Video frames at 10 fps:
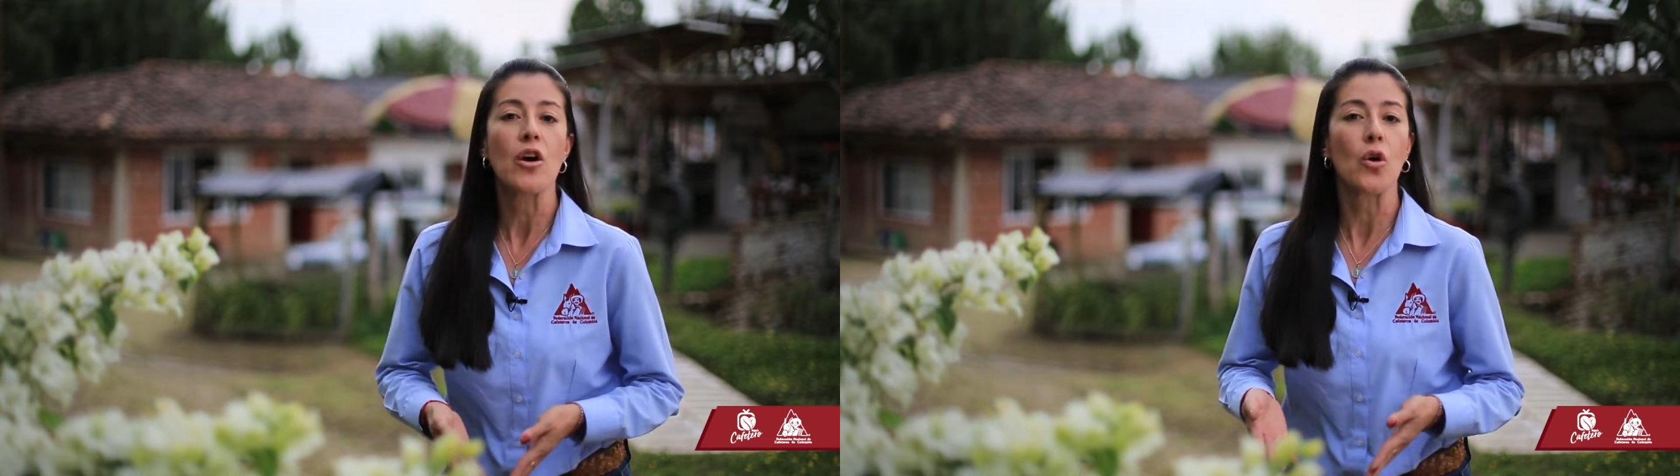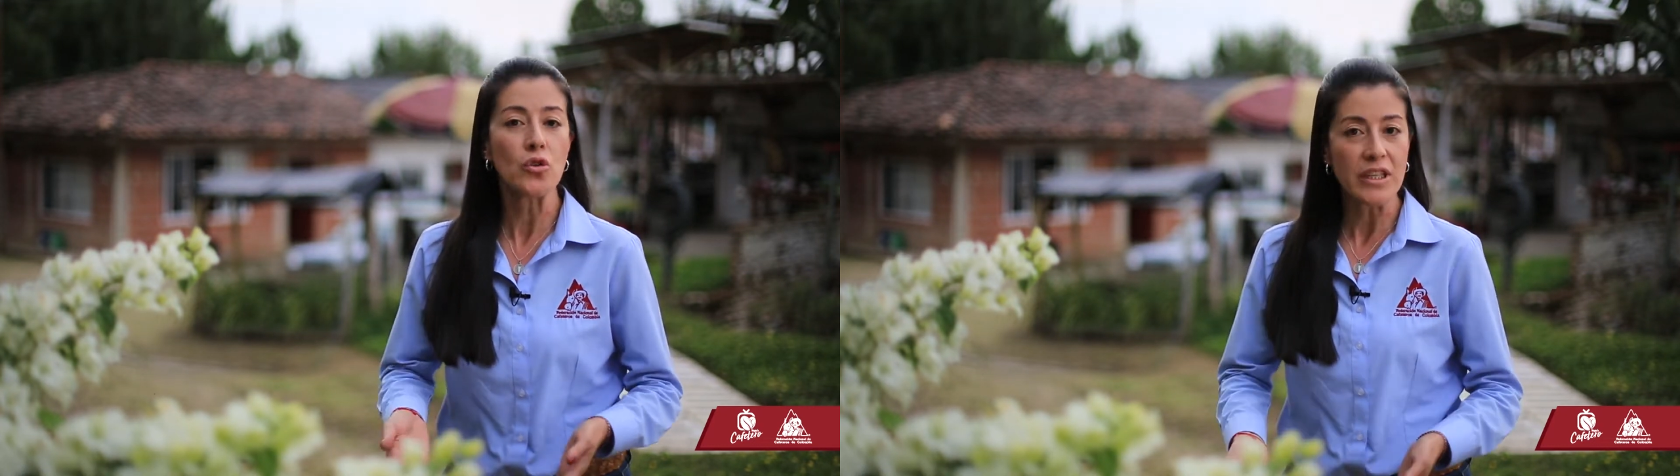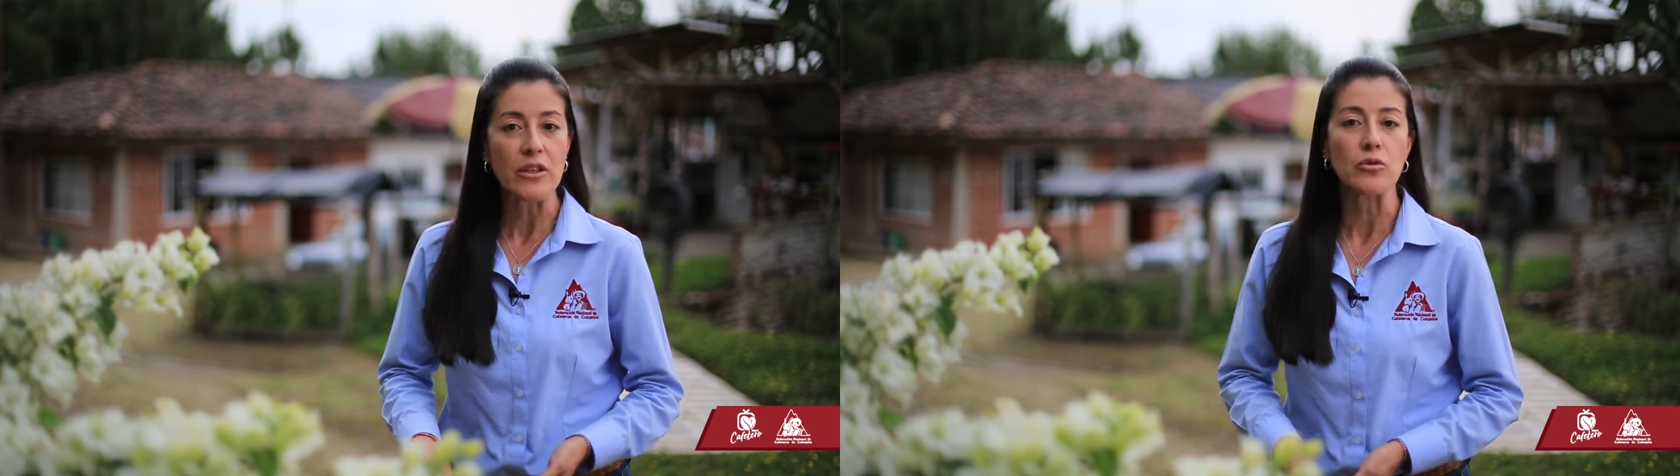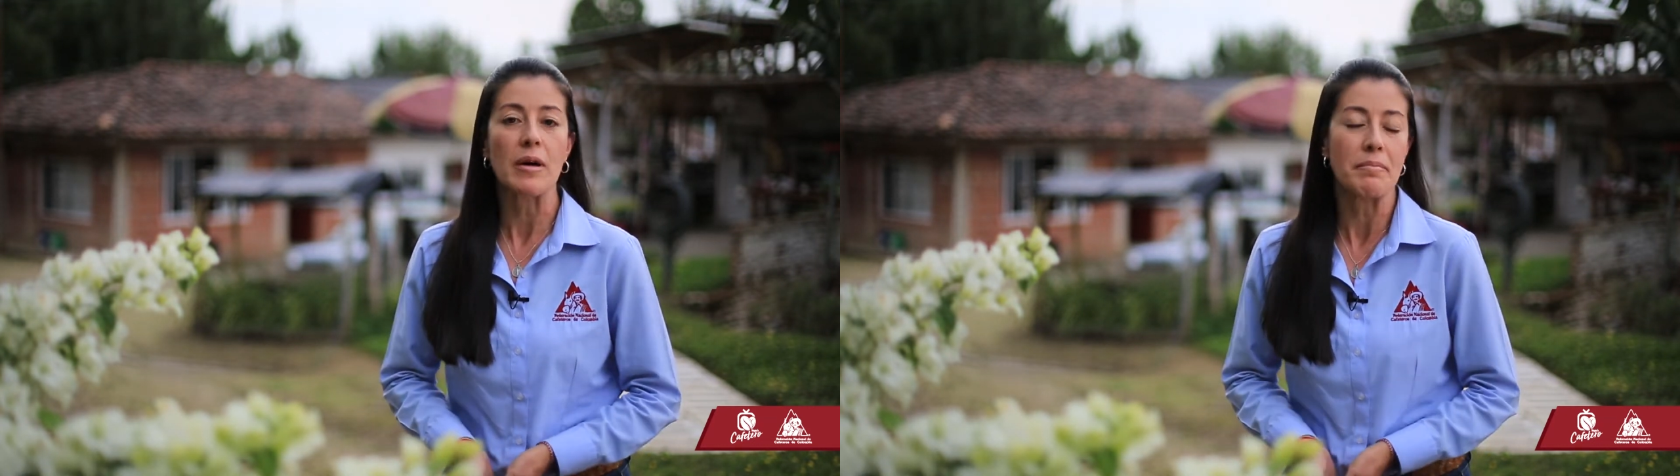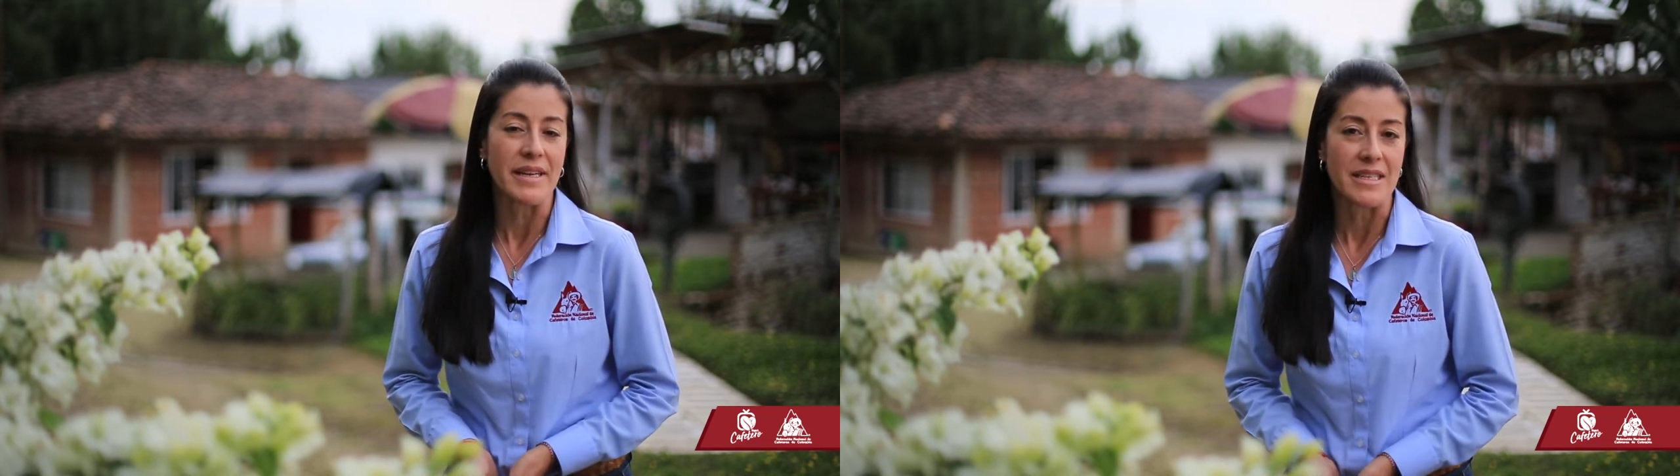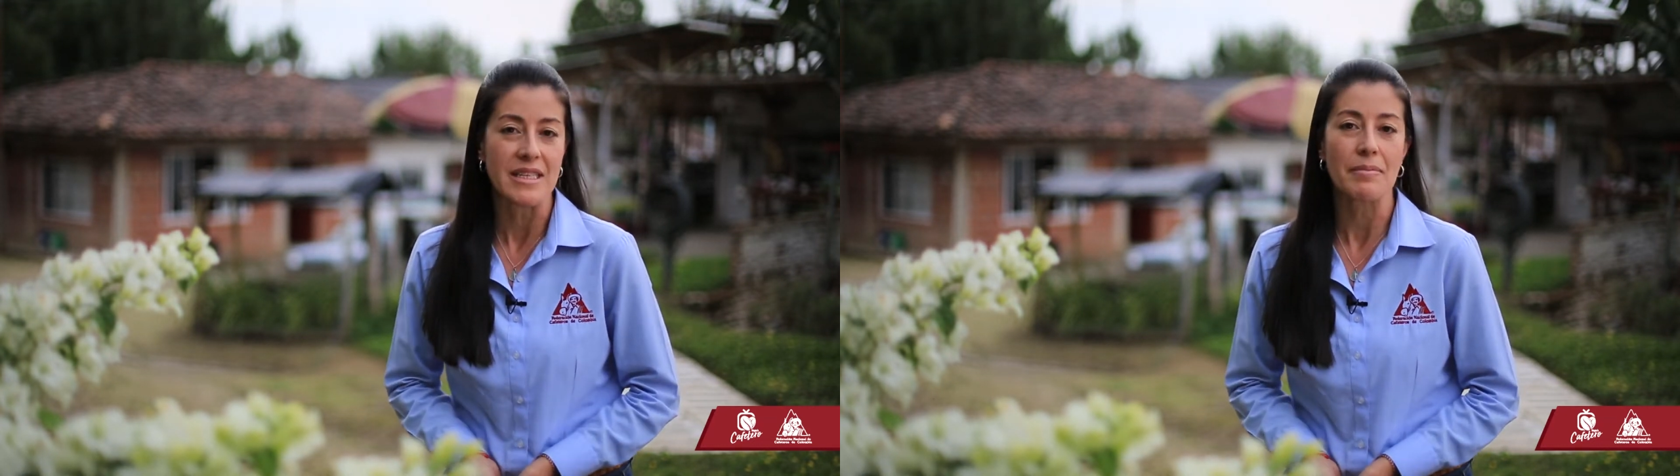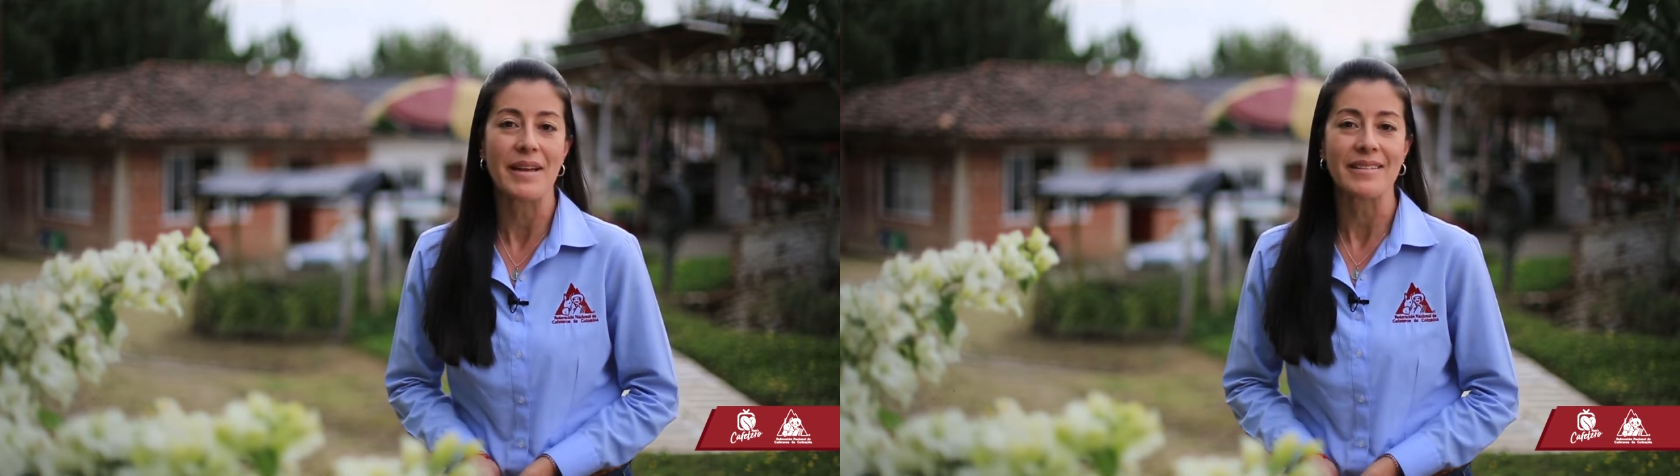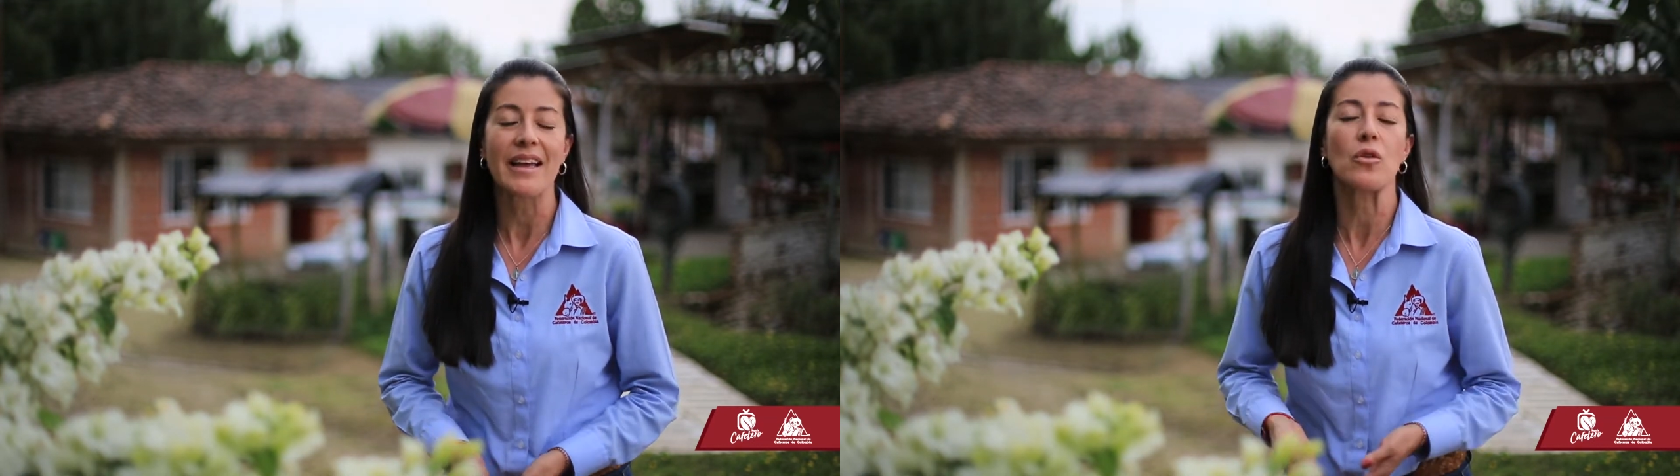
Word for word: continúan precisamente